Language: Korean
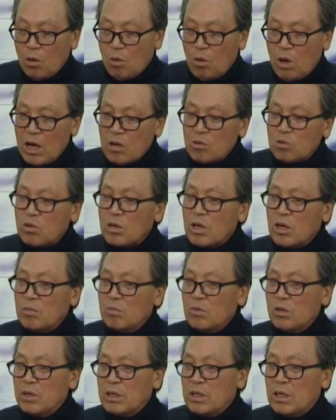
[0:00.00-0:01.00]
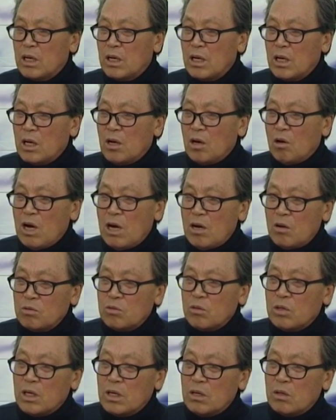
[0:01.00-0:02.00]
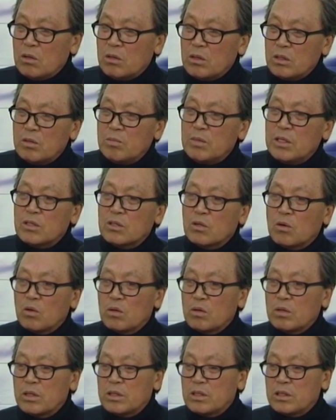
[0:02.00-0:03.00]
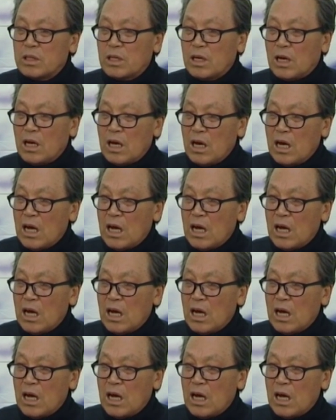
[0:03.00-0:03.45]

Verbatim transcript: 황소란 뭐냐? 황소란 어디에서 온 것이냐?